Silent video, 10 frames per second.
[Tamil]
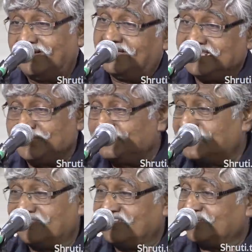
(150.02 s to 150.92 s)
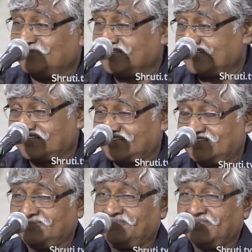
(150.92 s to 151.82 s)
அதிமுக வெற்றி
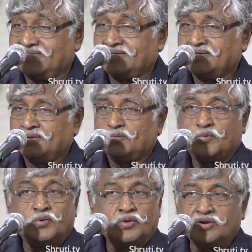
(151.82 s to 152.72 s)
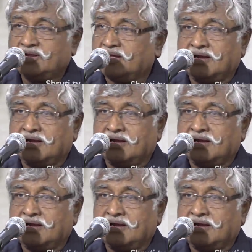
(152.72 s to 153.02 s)
பெற்றிருக்கிறது ஒரு